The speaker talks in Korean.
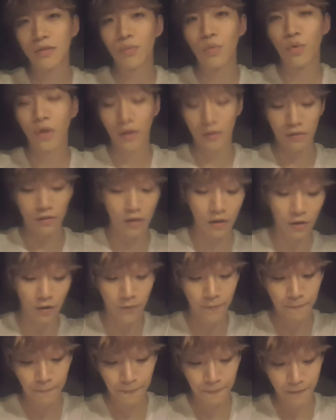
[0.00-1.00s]
모르겠는데요
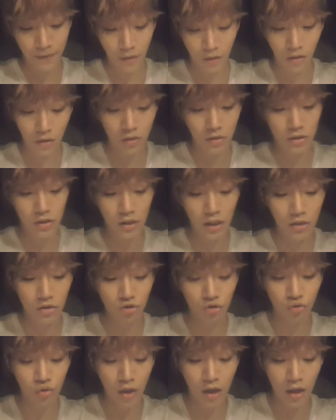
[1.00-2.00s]
어,
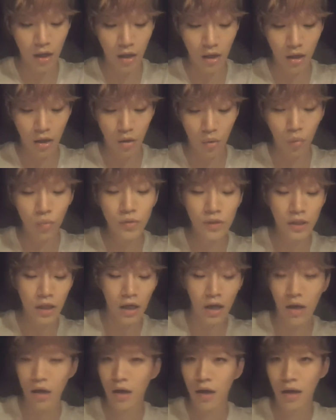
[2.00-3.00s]
지난주에
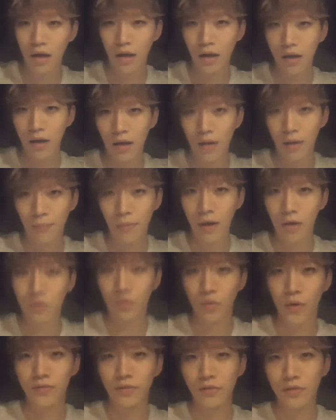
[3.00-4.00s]
혼자
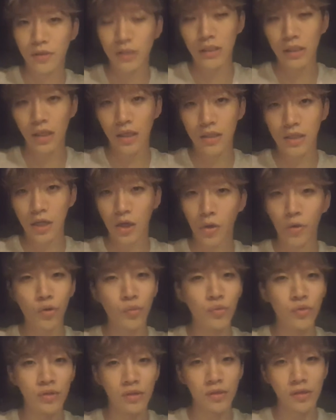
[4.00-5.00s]
방송했었을 때 제가
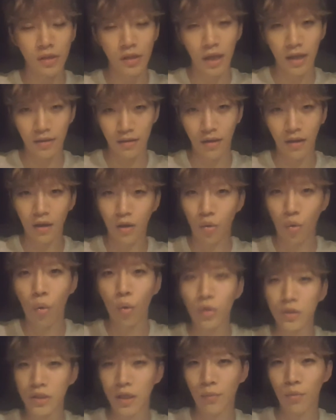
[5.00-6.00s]
여러분들한테
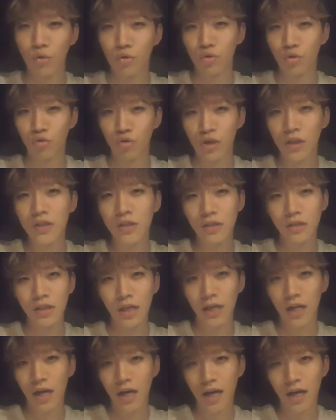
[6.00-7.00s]
곡 제목으로 퀴즈를
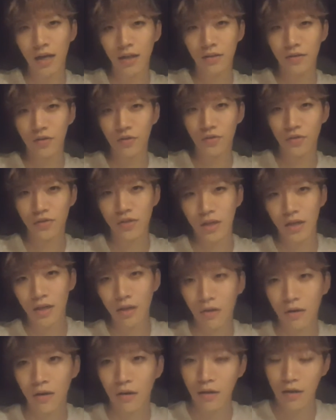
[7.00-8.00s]
하나
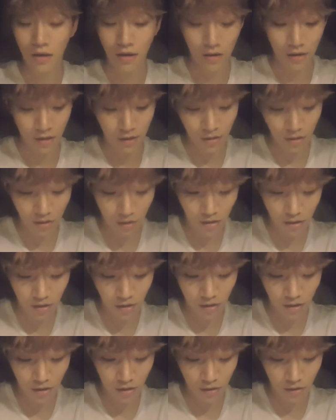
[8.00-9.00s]
드렸었잖아요.
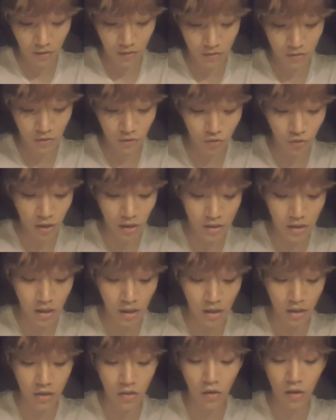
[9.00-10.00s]
어, 그 중에 제가
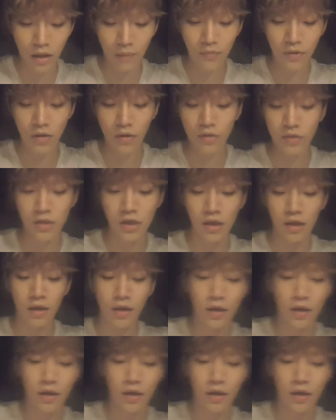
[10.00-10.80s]
기억에 남는 것이